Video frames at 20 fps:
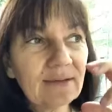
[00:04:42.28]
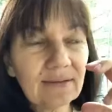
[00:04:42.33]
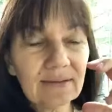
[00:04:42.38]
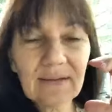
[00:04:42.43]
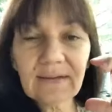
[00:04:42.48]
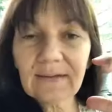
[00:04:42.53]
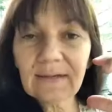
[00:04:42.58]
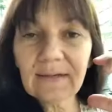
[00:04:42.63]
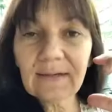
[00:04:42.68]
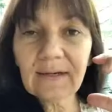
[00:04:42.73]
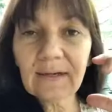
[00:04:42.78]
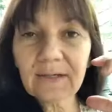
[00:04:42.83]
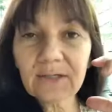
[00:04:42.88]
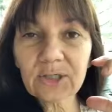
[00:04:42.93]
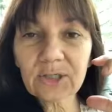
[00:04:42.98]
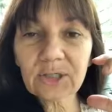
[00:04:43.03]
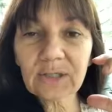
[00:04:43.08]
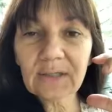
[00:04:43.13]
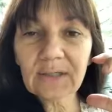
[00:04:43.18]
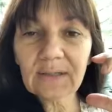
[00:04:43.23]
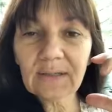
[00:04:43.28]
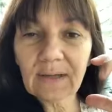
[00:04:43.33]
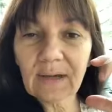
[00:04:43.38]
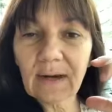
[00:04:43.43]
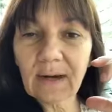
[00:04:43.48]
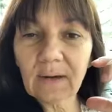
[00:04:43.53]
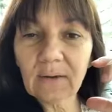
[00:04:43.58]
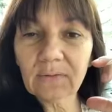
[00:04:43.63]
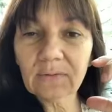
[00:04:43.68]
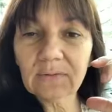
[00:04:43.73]
tu es déclenché dans
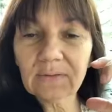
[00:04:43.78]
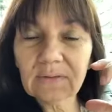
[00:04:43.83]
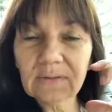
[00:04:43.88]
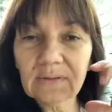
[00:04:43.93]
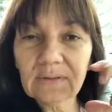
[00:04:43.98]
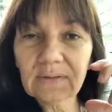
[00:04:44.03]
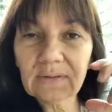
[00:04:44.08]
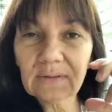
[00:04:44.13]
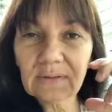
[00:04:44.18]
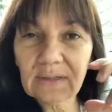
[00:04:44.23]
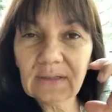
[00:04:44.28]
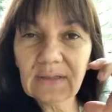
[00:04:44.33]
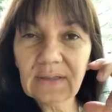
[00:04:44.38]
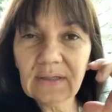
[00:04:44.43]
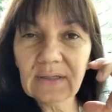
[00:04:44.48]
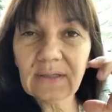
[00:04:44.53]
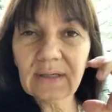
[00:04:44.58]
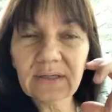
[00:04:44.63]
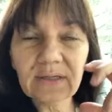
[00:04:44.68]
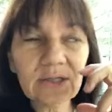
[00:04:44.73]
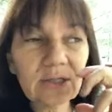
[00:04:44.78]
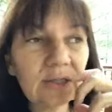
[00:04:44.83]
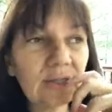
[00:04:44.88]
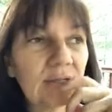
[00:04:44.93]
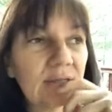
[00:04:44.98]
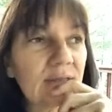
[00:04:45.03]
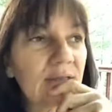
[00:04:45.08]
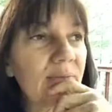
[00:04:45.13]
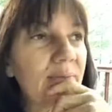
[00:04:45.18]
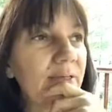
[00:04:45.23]
la honte, tu es déclenché
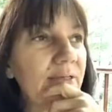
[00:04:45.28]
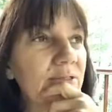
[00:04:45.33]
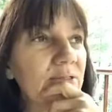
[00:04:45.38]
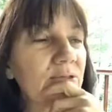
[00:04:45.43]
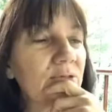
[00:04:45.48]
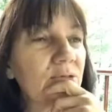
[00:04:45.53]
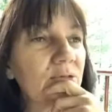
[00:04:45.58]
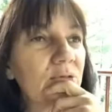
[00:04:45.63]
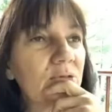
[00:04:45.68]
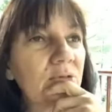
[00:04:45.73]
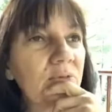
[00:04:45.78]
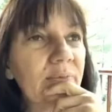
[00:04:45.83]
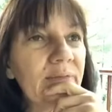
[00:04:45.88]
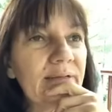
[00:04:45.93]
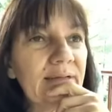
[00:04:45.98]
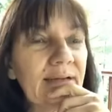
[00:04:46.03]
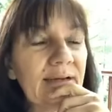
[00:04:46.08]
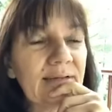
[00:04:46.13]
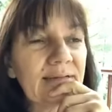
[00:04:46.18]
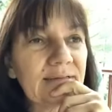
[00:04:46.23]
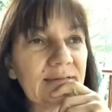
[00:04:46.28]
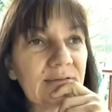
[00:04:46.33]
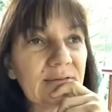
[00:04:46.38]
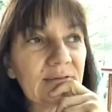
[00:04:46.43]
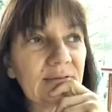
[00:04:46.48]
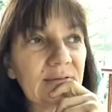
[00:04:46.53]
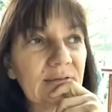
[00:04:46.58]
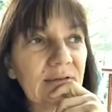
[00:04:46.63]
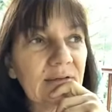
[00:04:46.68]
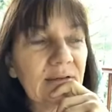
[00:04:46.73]
dans ta blessure d'humiliation.
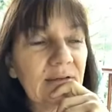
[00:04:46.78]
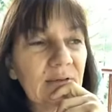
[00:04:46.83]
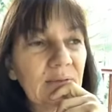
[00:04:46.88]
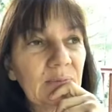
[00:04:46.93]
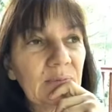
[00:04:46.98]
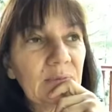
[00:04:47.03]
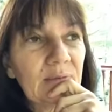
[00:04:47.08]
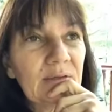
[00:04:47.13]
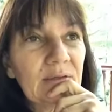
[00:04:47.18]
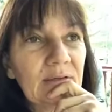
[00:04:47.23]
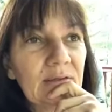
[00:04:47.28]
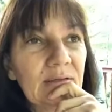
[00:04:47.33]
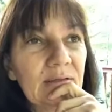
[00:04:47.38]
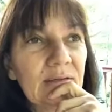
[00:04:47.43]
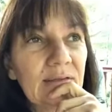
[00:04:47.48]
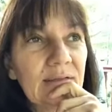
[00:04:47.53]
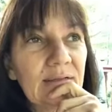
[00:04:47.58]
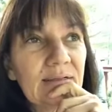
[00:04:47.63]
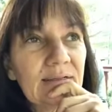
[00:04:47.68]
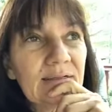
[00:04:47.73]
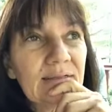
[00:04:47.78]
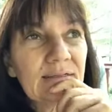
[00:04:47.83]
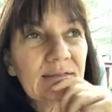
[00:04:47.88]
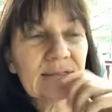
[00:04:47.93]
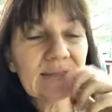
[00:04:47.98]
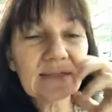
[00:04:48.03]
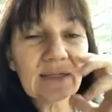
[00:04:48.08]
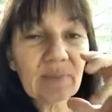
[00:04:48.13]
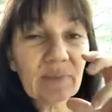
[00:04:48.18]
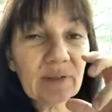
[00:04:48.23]
Puis,
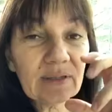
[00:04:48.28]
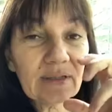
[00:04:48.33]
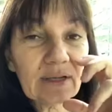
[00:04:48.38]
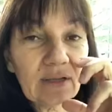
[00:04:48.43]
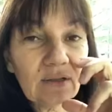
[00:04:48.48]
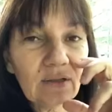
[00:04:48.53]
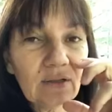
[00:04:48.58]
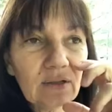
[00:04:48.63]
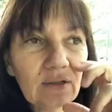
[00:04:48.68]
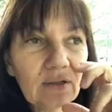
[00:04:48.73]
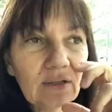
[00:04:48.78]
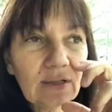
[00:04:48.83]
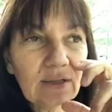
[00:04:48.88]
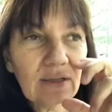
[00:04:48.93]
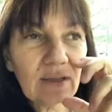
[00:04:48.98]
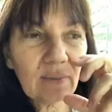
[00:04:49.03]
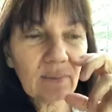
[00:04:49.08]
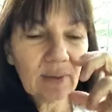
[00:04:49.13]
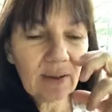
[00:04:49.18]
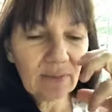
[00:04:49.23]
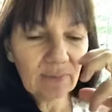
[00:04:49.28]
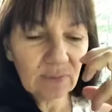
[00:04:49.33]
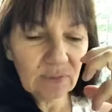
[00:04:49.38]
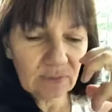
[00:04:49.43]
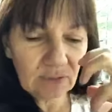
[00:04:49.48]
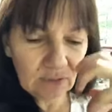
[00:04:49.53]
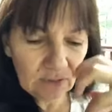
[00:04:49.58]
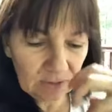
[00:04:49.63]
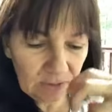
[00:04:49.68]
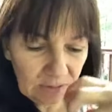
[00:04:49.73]
c'est important d'être capable
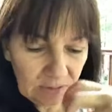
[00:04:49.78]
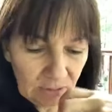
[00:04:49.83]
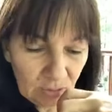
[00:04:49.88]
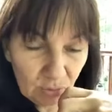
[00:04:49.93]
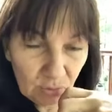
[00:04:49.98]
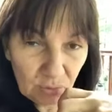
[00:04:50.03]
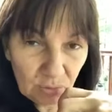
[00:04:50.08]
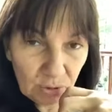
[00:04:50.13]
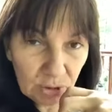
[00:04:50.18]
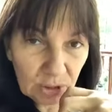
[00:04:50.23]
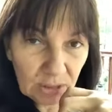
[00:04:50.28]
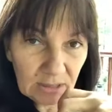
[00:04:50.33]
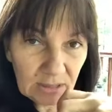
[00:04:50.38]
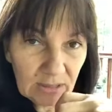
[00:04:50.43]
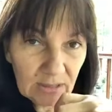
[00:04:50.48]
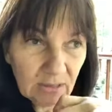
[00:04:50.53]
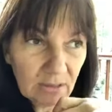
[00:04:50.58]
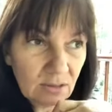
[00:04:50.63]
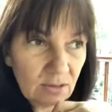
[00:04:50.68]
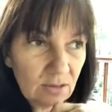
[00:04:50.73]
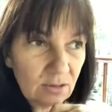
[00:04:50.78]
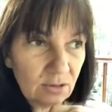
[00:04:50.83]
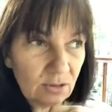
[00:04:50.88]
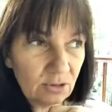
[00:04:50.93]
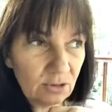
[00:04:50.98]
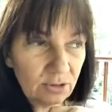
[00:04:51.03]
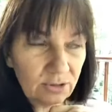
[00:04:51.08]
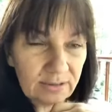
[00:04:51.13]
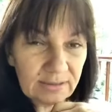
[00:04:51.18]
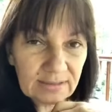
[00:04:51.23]
d'y toucher
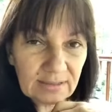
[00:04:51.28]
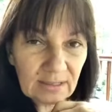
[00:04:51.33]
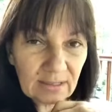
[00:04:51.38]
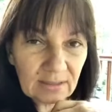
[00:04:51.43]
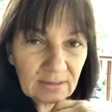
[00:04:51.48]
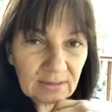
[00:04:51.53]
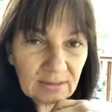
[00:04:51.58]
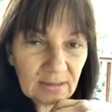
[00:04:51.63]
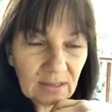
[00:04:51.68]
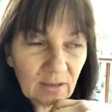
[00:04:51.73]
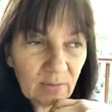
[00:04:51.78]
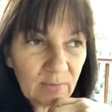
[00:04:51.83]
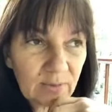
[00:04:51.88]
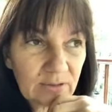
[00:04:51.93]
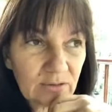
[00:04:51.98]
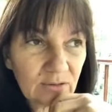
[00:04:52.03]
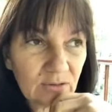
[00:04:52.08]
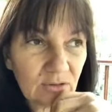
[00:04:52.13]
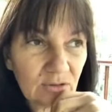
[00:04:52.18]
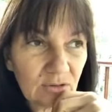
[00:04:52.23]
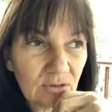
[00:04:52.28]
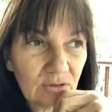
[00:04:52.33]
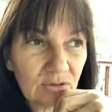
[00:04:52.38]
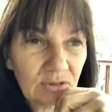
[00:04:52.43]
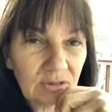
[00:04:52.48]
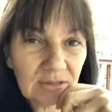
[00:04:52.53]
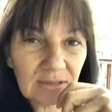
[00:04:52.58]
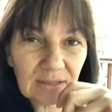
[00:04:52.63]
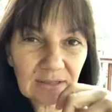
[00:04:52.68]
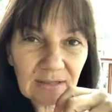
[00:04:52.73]
de le sentir. Parce que ce qu'on
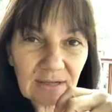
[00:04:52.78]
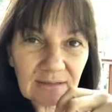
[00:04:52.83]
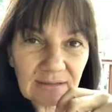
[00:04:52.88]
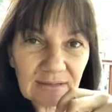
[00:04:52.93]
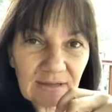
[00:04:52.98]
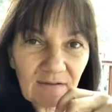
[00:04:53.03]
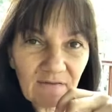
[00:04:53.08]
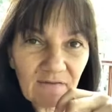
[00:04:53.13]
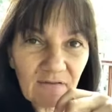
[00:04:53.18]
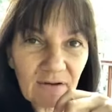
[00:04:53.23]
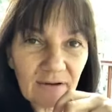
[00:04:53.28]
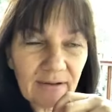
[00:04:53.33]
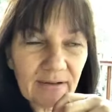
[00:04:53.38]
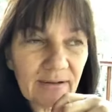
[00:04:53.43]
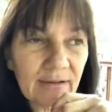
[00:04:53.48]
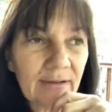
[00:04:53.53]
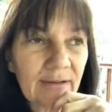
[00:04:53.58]
a tendance à faire,